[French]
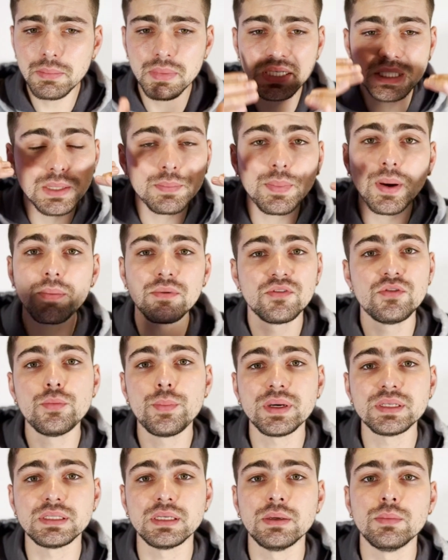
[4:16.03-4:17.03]
mais j'ai pas vu
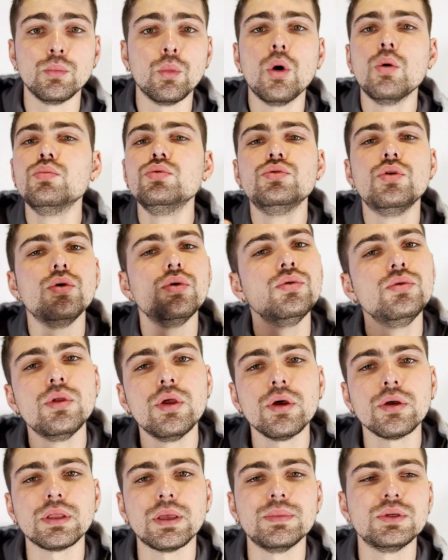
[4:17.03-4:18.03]
passer. Moi, au bout de
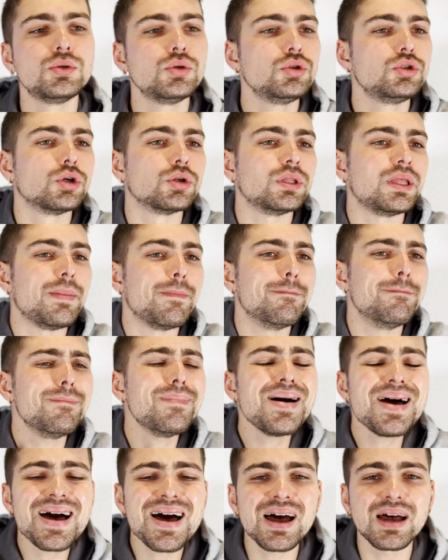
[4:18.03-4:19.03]
heure, d'habitude, j'en ai
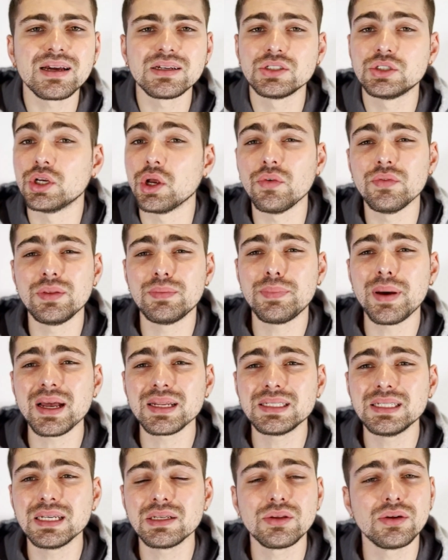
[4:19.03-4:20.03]
marre. J'ai envie de
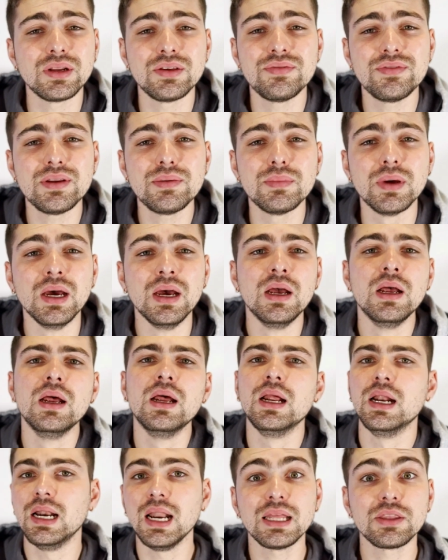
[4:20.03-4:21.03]
partir dans les films.
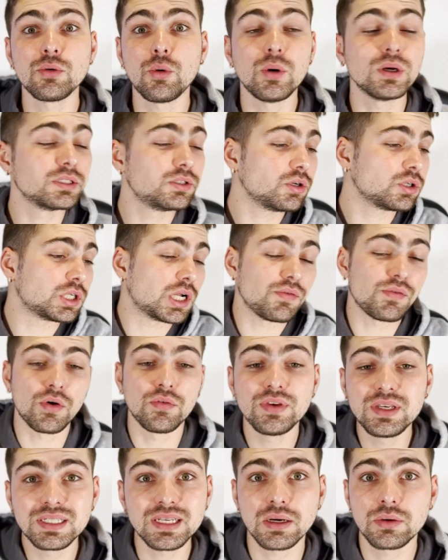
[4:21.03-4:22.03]
Là, 3 heures, j'avais
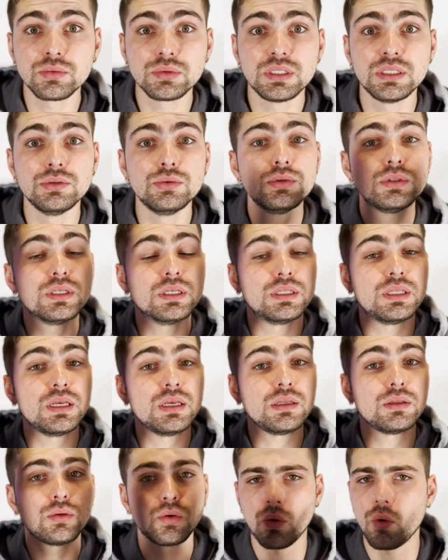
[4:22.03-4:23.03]
envie que ça continue,
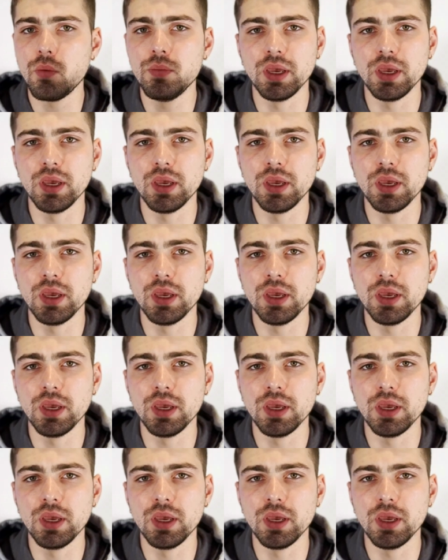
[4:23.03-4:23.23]
c'était trop